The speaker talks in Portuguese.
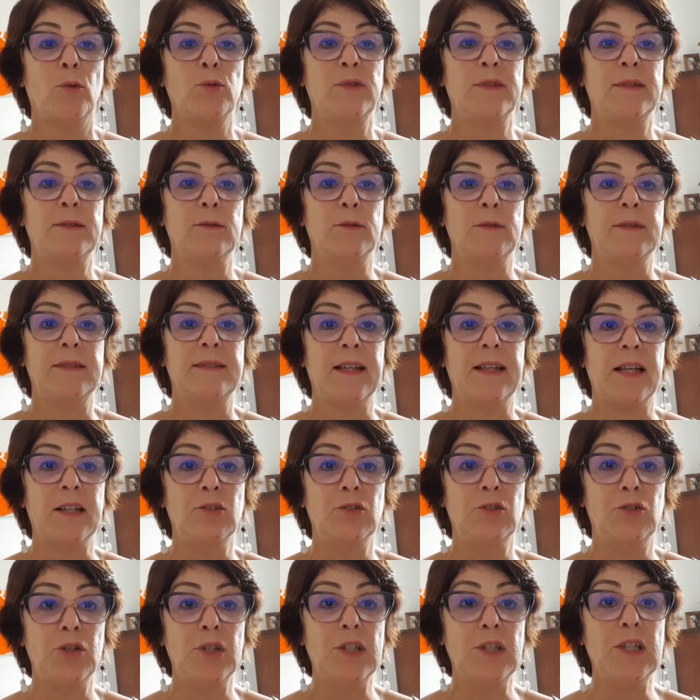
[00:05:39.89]
ou
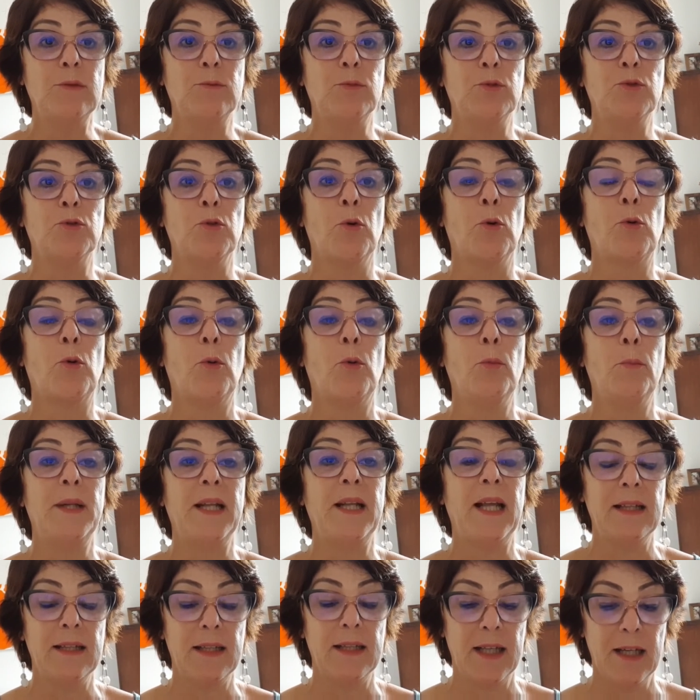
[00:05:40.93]
sentirmos ou
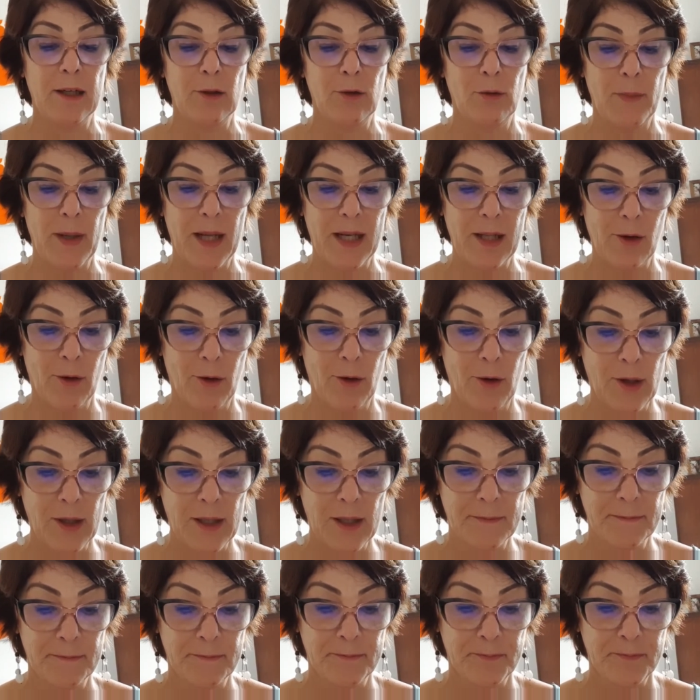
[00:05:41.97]
compreendê-lo melhor?